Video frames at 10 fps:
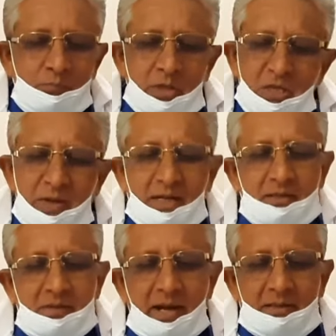বেশিরভাগ
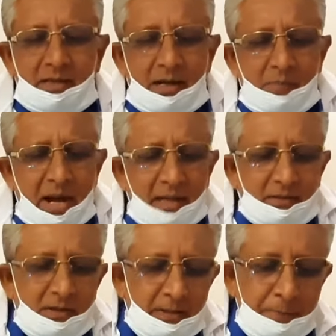ক্ষেত্রে ভাত খারাপ ভাত
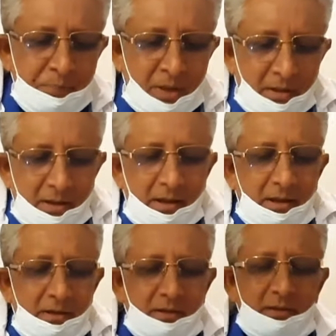হলে এই
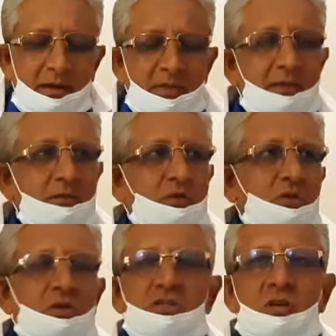আমাদের
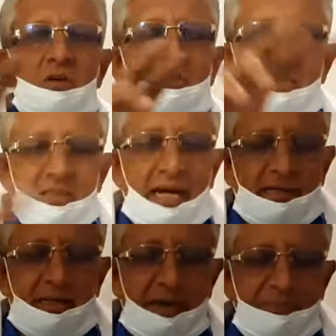গরুর স্টমক হচ্ছে
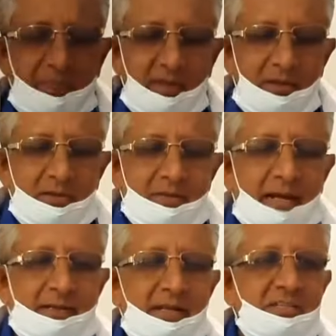চারটা
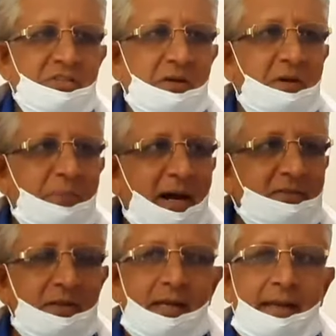চারটা স্টমে ভাত
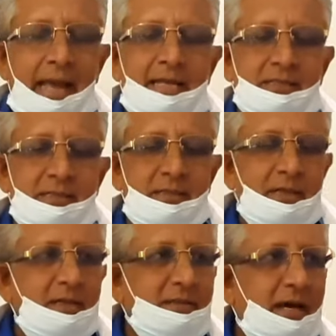যদি গ্যাস
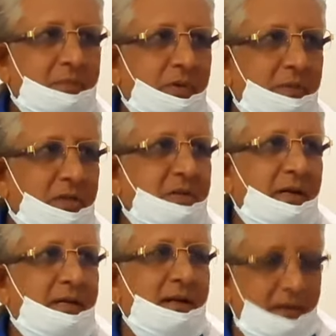তারপরে বেশিরভাগ
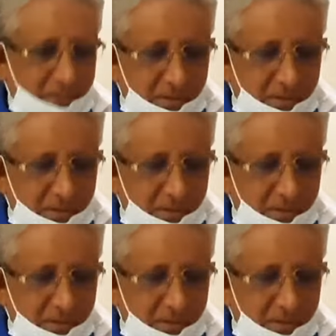ক্ষেত্রে